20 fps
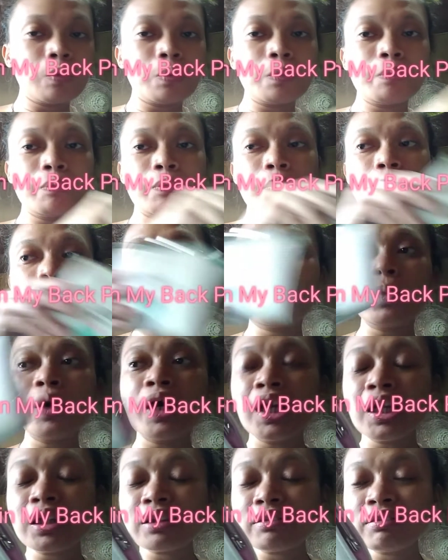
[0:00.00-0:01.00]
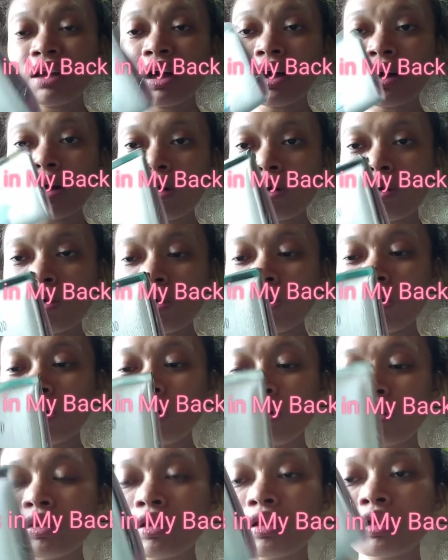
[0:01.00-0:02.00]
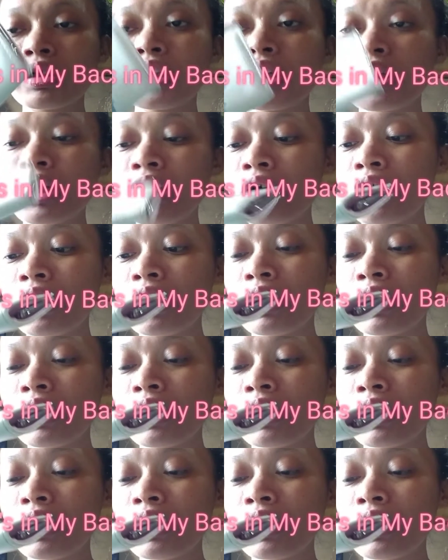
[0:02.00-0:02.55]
pulbo din mala siya